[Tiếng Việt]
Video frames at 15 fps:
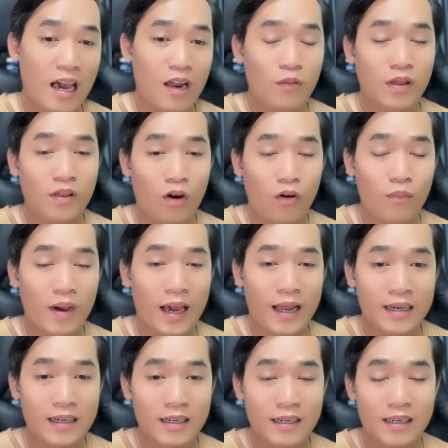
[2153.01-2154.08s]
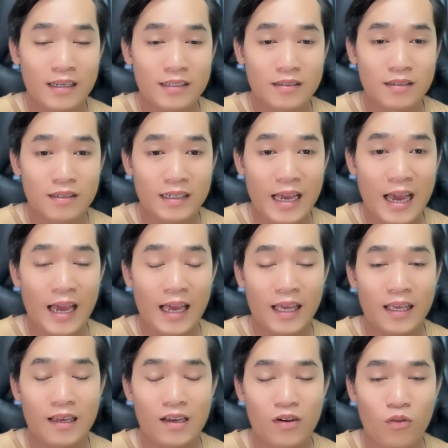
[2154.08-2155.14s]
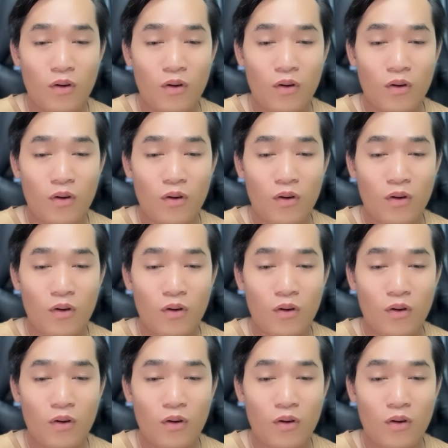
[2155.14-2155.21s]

anh Nguyên Vũ mà ảnh ờ, gài ờ,